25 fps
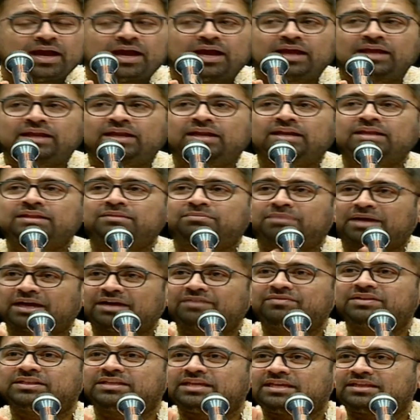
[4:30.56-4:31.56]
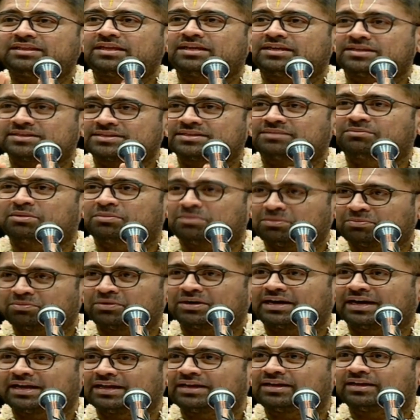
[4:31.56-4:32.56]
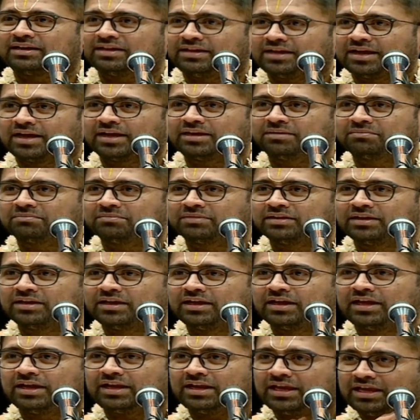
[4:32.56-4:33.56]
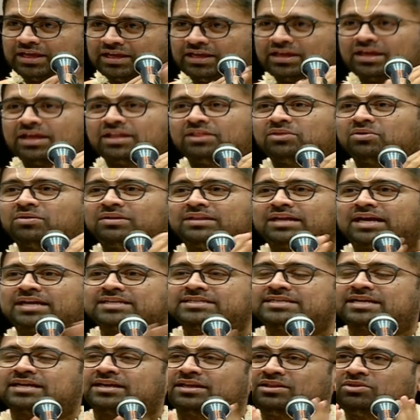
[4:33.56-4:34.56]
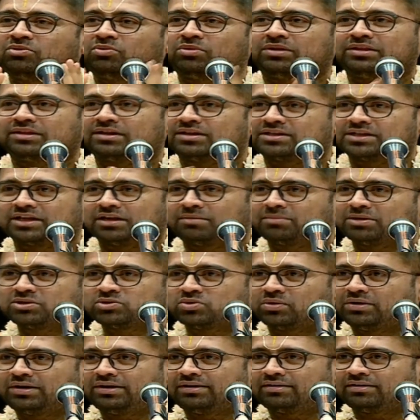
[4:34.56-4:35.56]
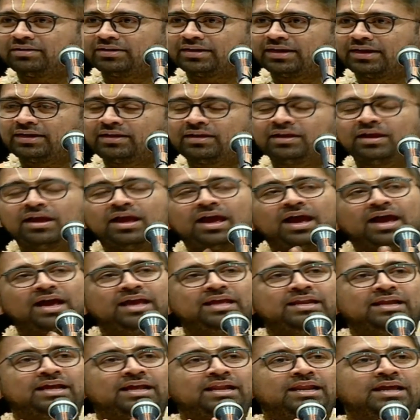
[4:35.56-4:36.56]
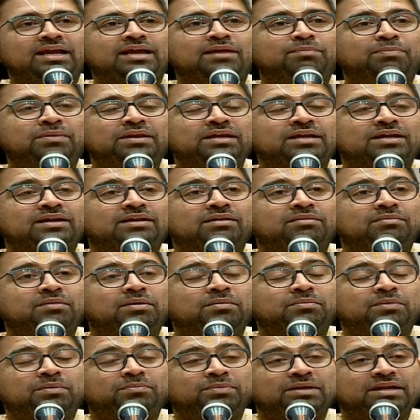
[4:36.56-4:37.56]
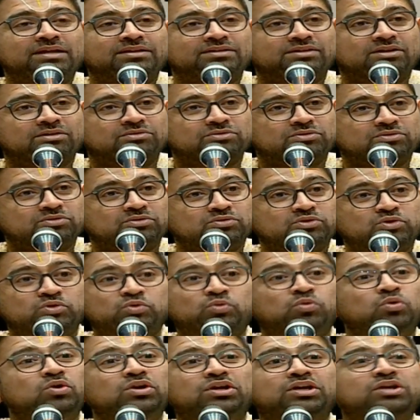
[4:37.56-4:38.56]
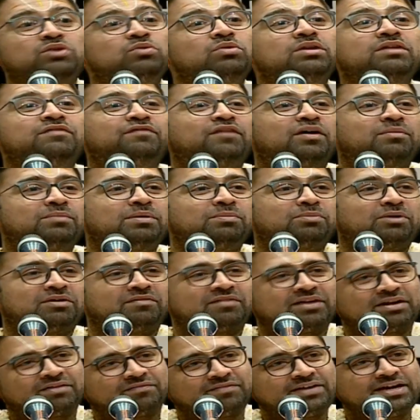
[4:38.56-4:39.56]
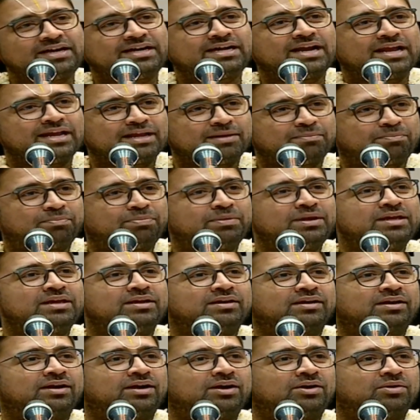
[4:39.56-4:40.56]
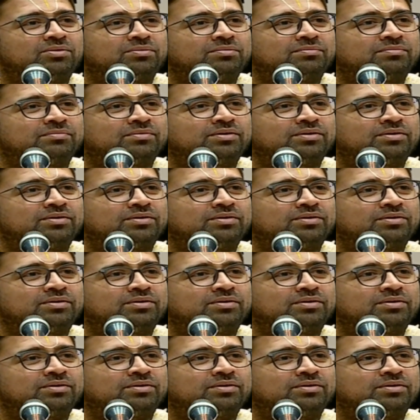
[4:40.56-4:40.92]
அதனால் இது பகவத்கீதைக்கு சமம் இப்போ கிடைக்கிற ஞானம் ஏன்னா இங்கேருந்தும் அந்த ஆச்சாரியன் தூரதர்ஷனமாக சொல்லிகிட்டு இருக்கார் அதனால் இப்போ நீங்கள் இப்போல்லாம் ஸ்கூலுக்கு யூனிஃபார்மே போட வேணாம் வீட்டில் எப்படி இருக்கலோ